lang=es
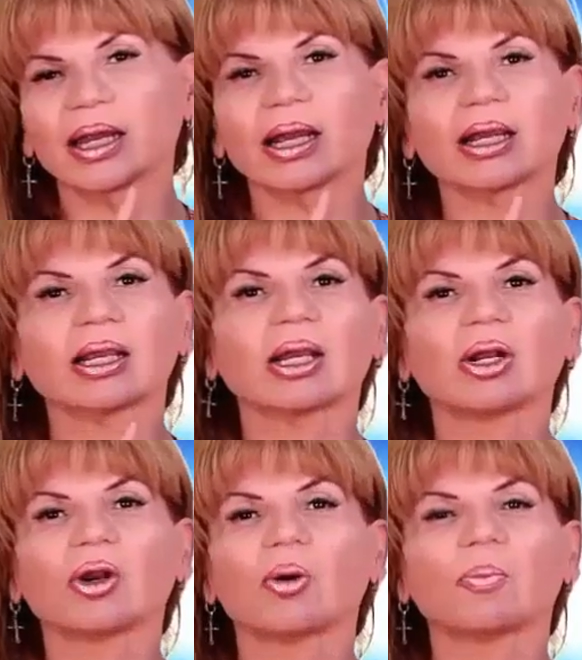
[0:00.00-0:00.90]
actúa.
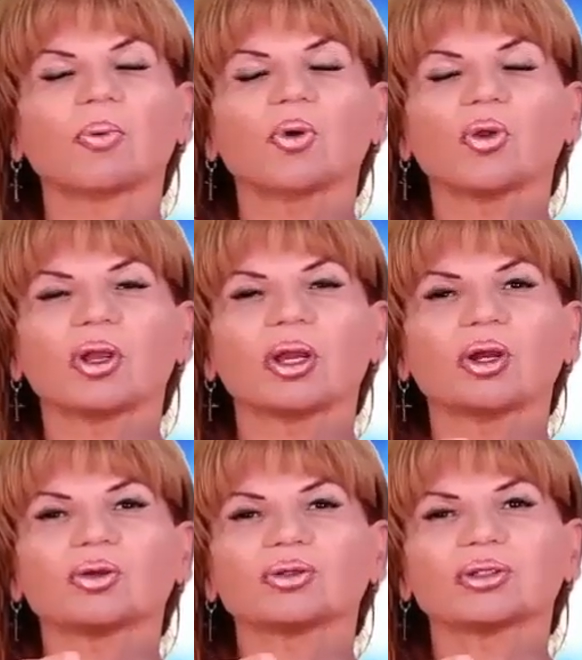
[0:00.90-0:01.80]

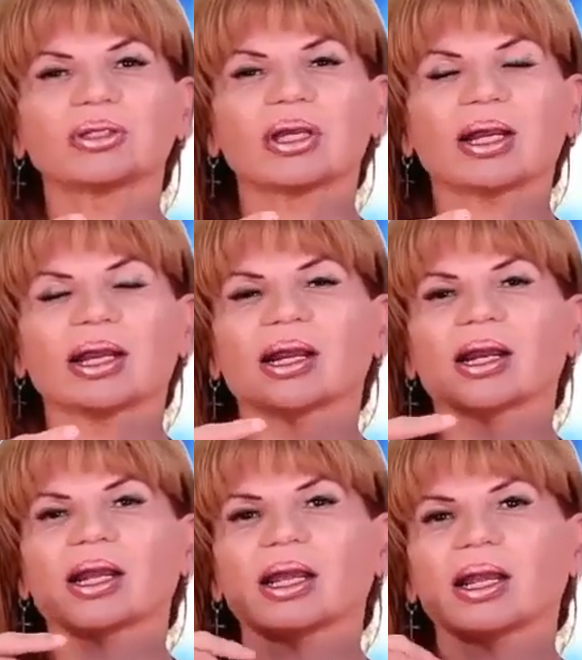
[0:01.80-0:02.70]
No pierdas ni un
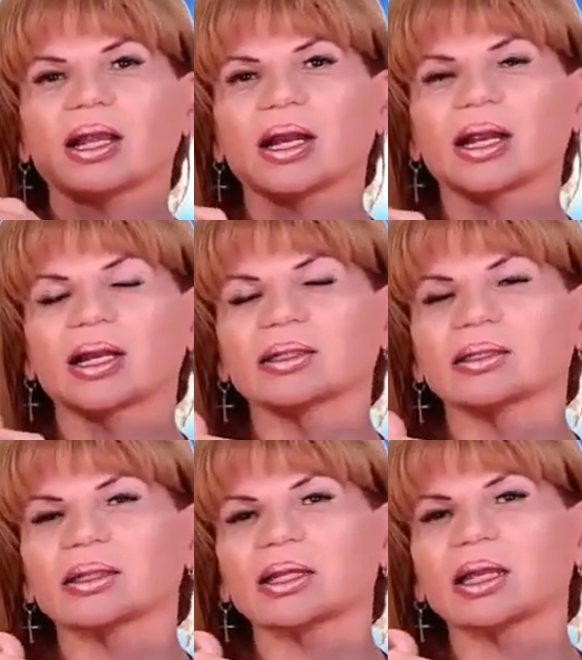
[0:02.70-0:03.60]
instante más en
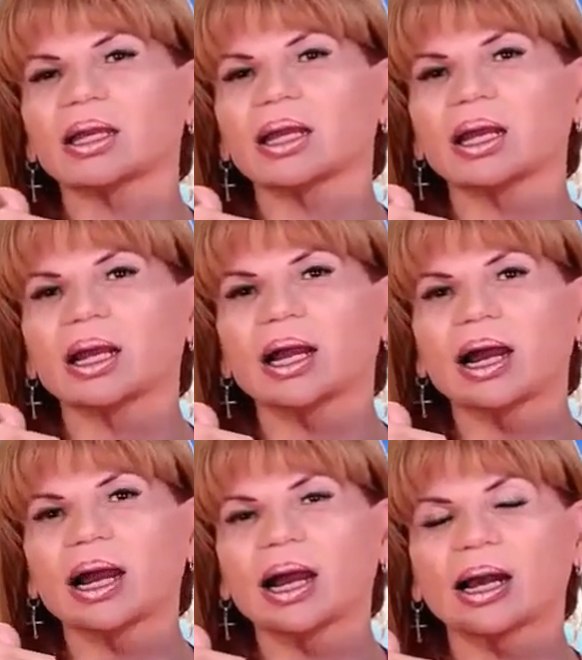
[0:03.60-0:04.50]
lamentarte,
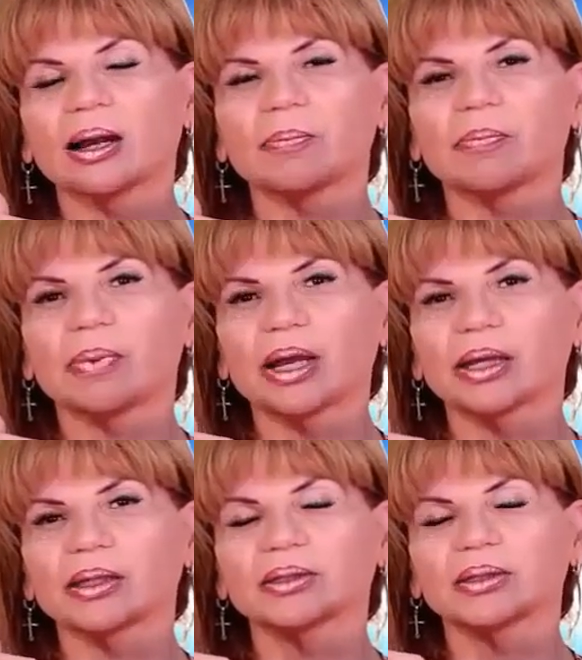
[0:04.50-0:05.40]
lánzate en su
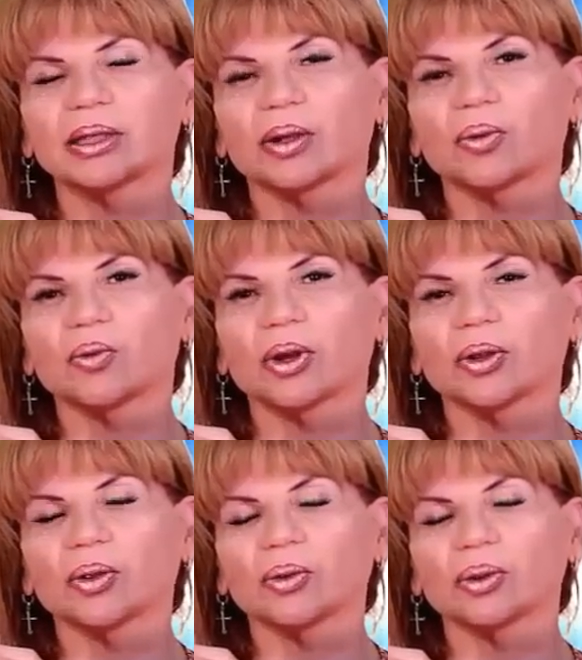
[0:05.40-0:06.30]
busca.
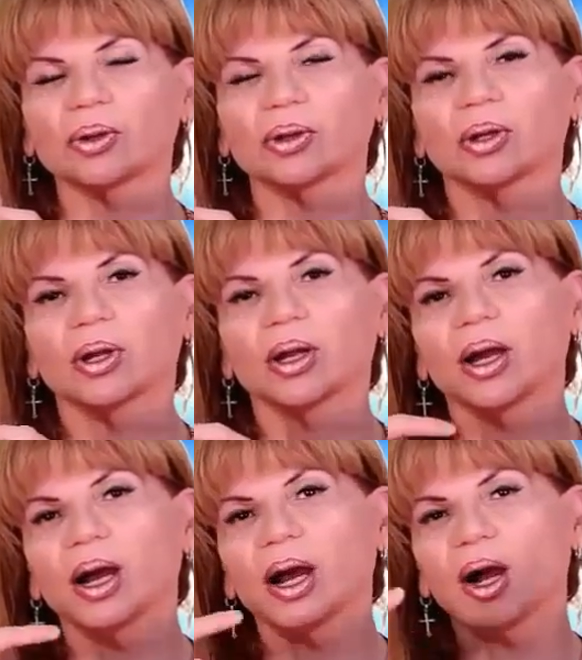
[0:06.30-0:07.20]

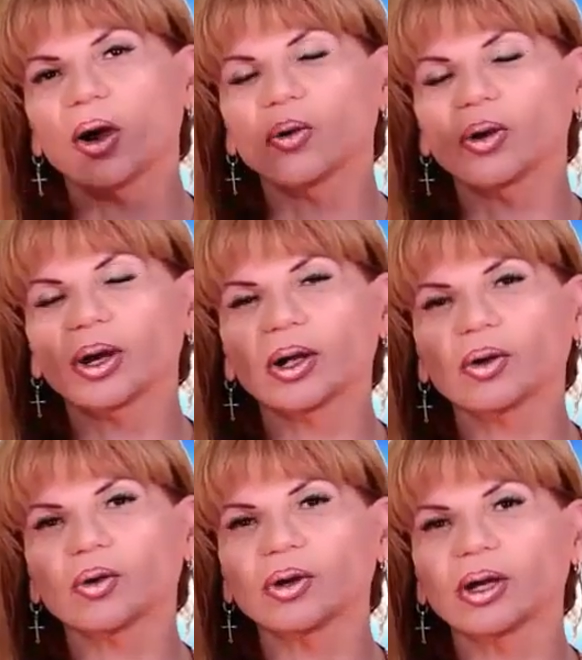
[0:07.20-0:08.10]
Reflexiona y decide sobre
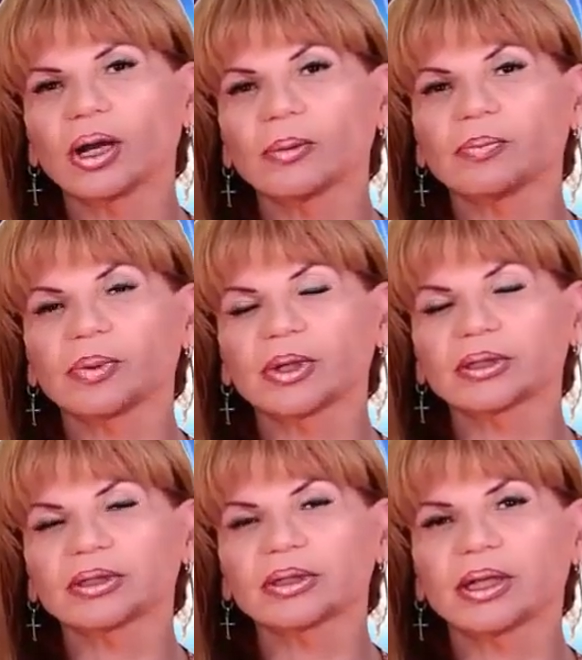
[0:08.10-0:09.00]
aquello con lo que no
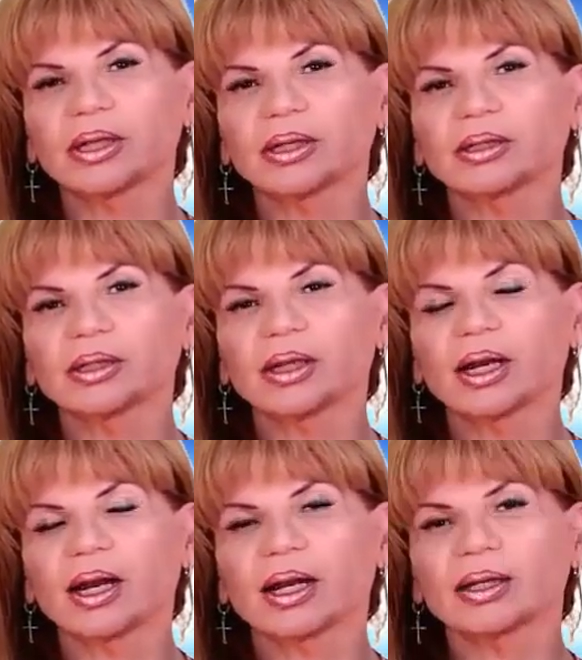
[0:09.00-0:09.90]
te encuentras
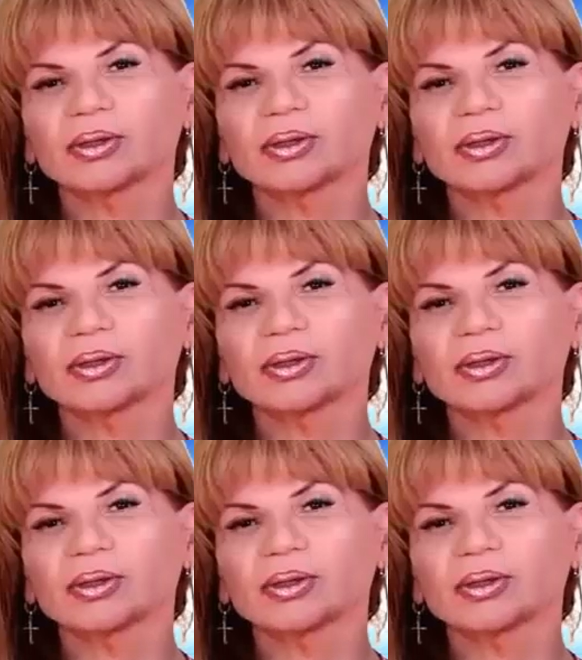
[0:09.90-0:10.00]
cómoda en tu